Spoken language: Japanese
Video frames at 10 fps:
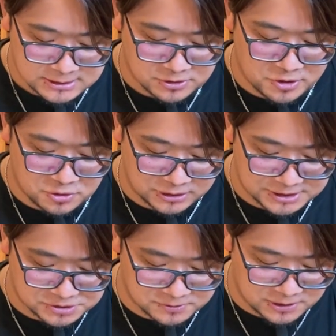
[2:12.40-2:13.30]
それによって
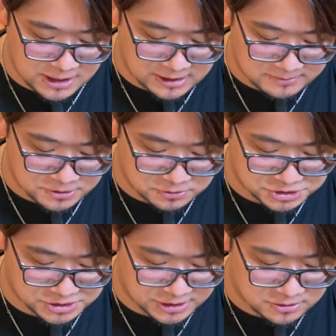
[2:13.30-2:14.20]
自分が神のう
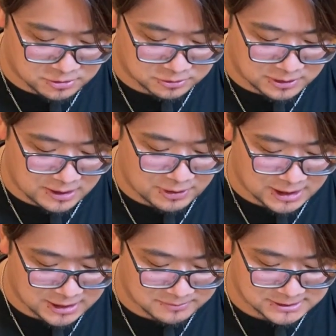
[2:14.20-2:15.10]
ちにいることがわ
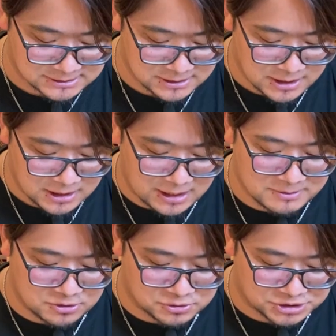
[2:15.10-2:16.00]
かります
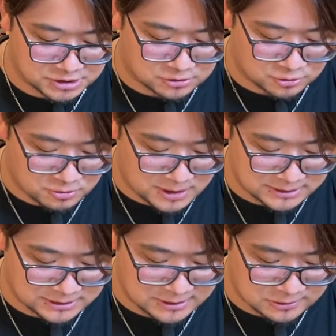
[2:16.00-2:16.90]
神のうちにとど
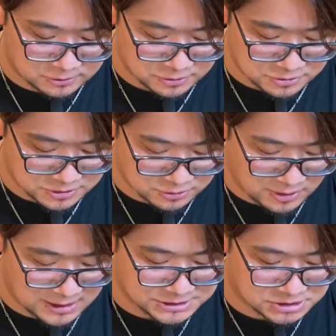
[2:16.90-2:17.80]
まっているという人
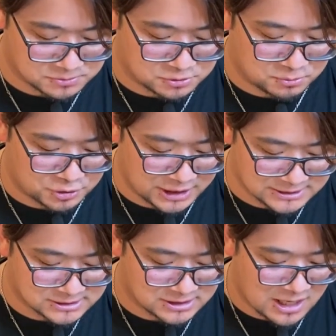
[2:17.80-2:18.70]
は自分も
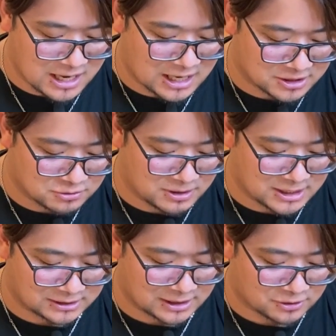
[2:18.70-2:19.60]
イエスが歩ま
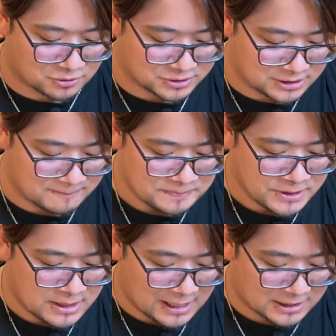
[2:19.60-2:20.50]
れたように
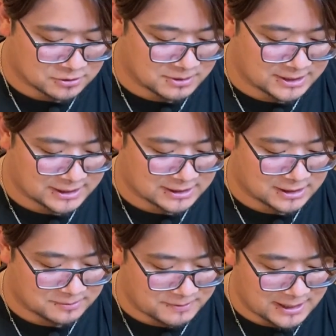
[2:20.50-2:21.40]
歩まなけ
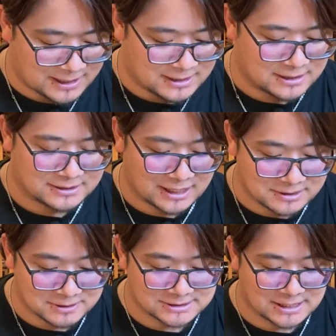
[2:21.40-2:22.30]
ればな
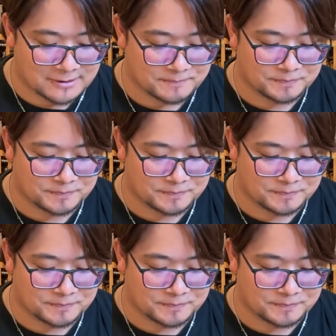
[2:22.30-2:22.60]
りません